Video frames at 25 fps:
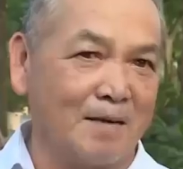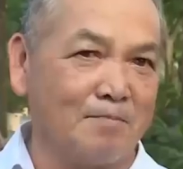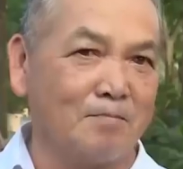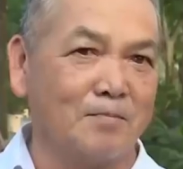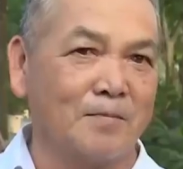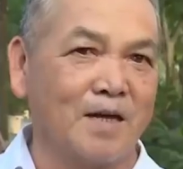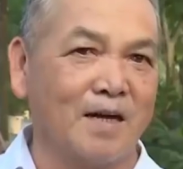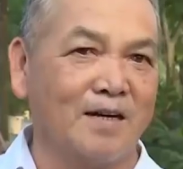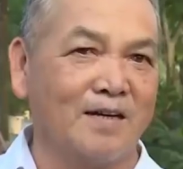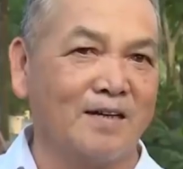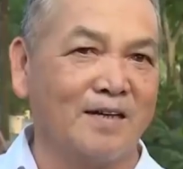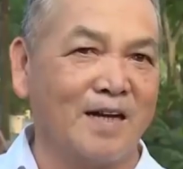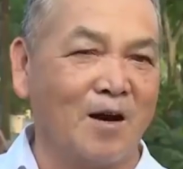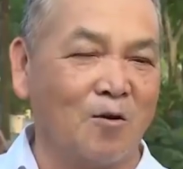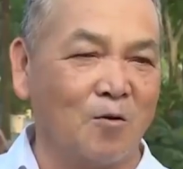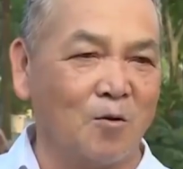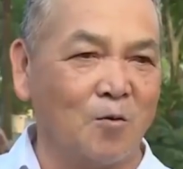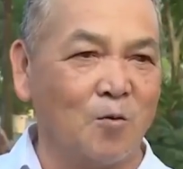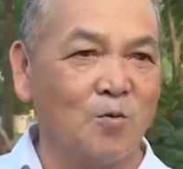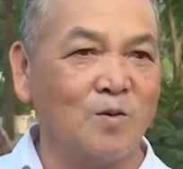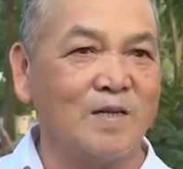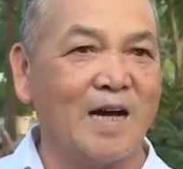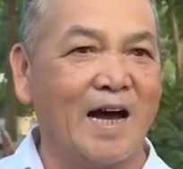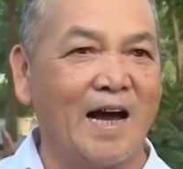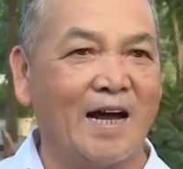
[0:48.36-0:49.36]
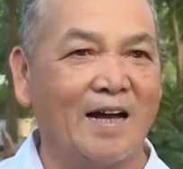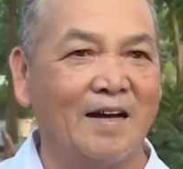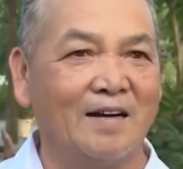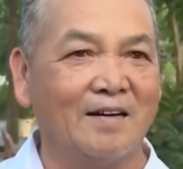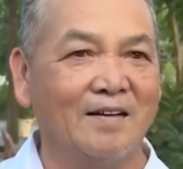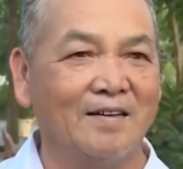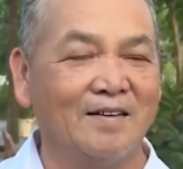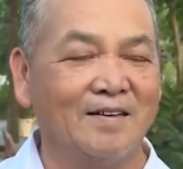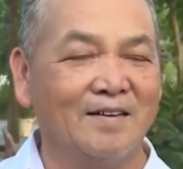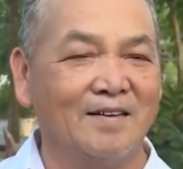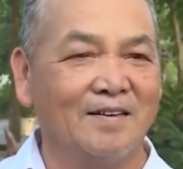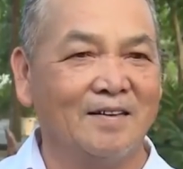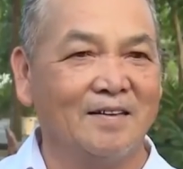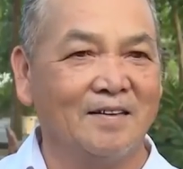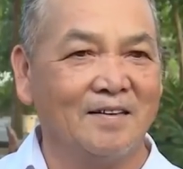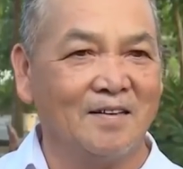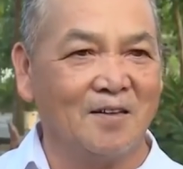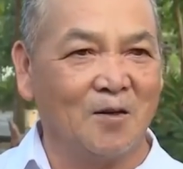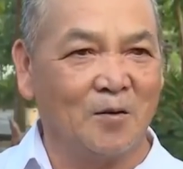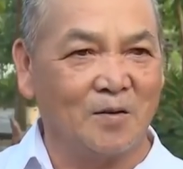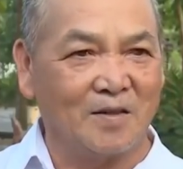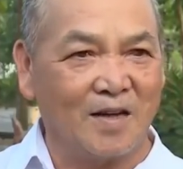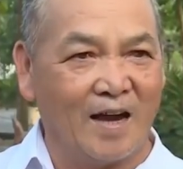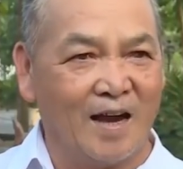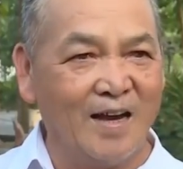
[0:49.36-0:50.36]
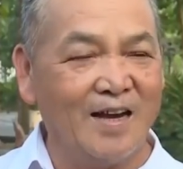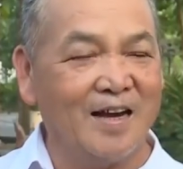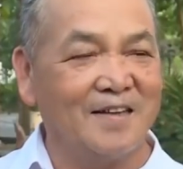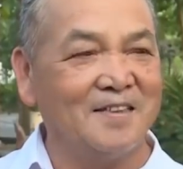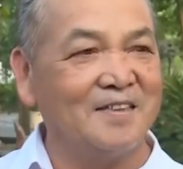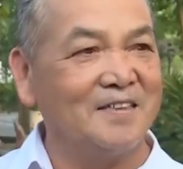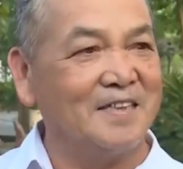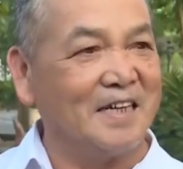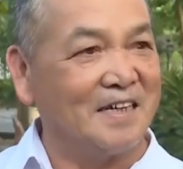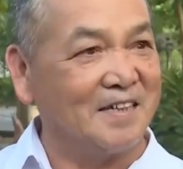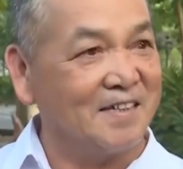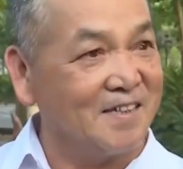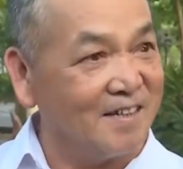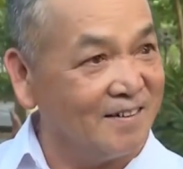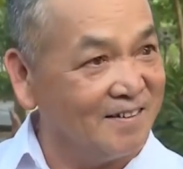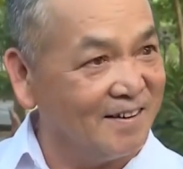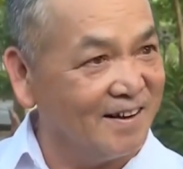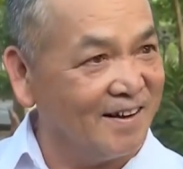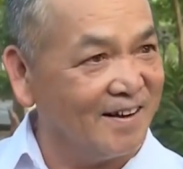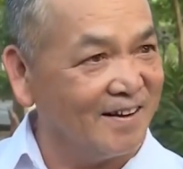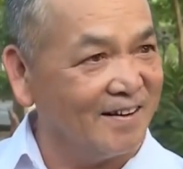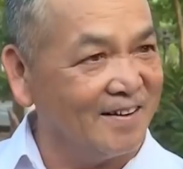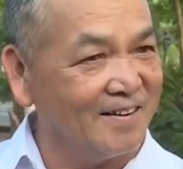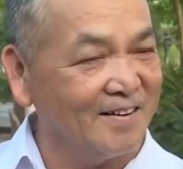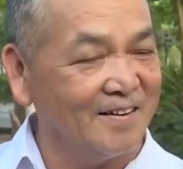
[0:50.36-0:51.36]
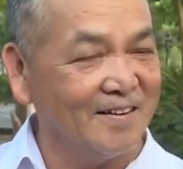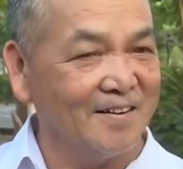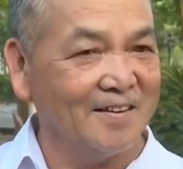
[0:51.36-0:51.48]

tâm tình ngồi uống trà rồi kể lại những chuyện xưa